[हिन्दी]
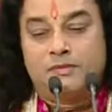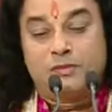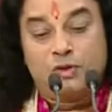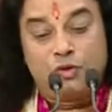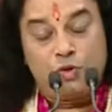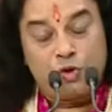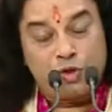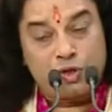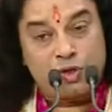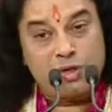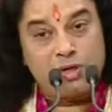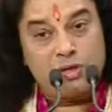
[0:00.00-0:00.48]

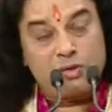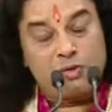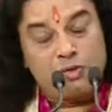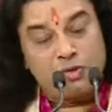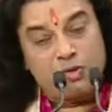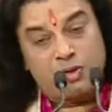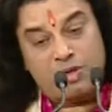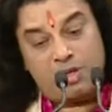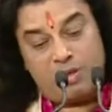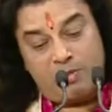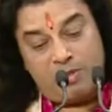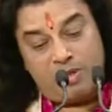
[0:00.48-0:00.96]
कुछ ना
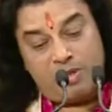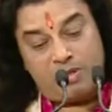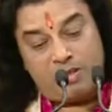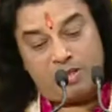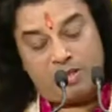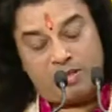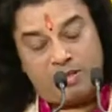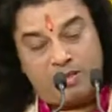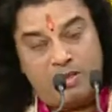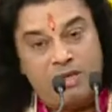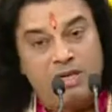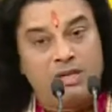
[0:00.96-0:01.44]
कुछ हमेशा
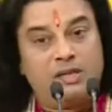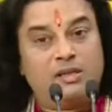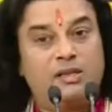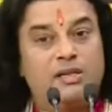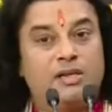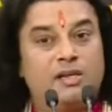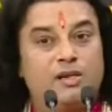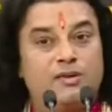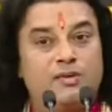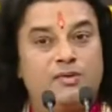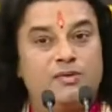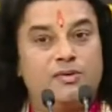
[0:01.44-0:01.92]

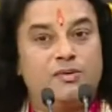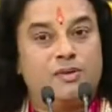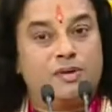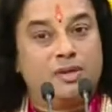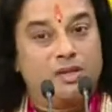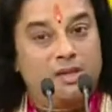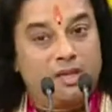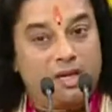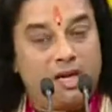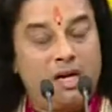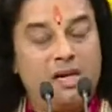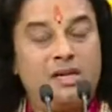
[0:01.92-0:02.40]
सीखते रहो
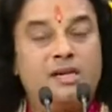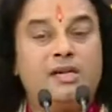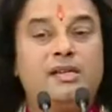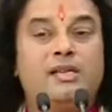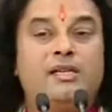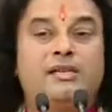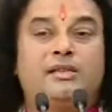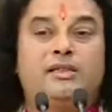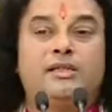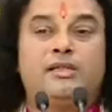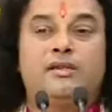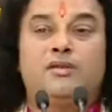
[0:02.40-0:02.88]
ज्ञान
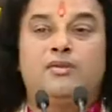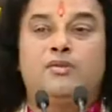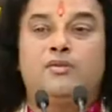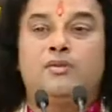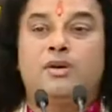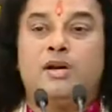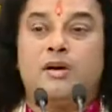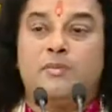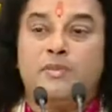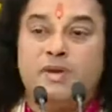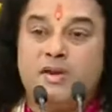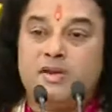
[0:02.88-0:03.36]
लेते रहो
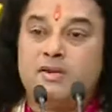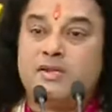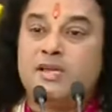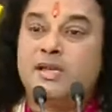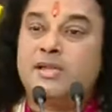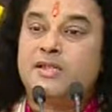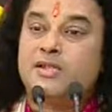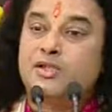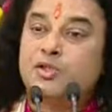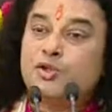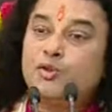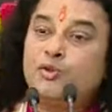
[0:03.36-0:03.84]

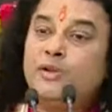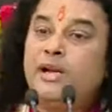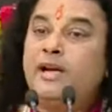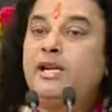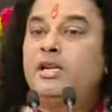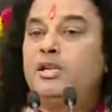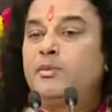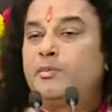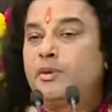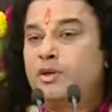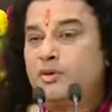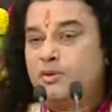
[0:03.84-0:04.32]
हमेशा
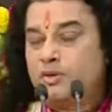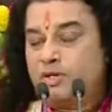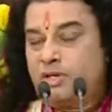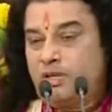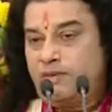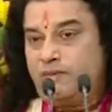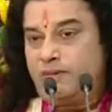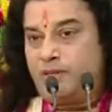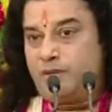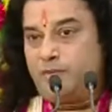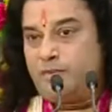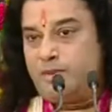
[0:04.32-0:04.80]
स्टूडेंट बनो
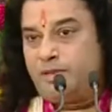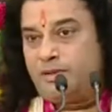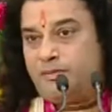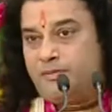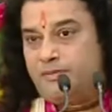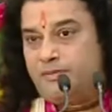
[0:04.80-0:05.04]
जीवन में